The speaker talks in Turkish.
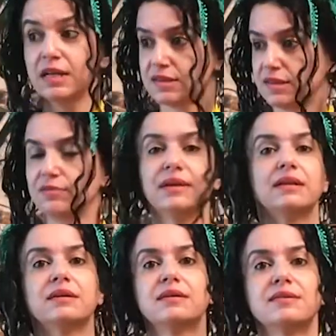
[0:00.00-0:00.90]

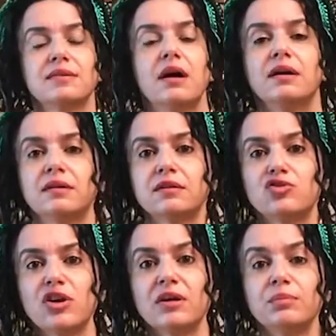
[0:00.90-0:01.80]
Seviyeleriniz
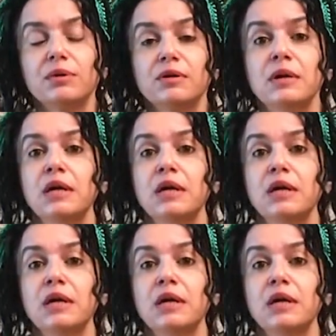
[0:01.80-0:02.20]
ayrılacak mı?